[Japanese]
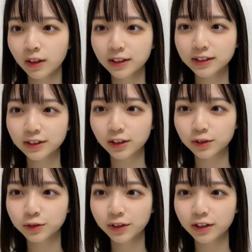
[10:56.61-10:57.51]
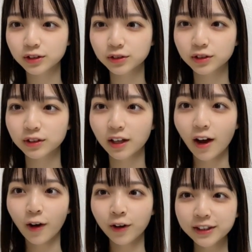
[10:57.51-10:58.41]
確かにあごのラインがシュッとして
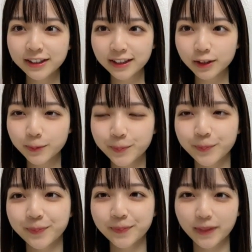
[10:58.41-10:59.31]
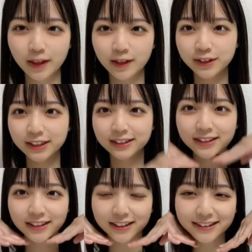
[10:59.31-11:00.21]
本当に嬉
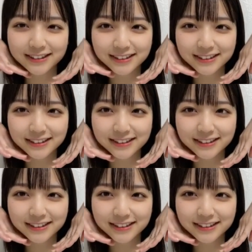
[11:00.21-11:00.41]
しい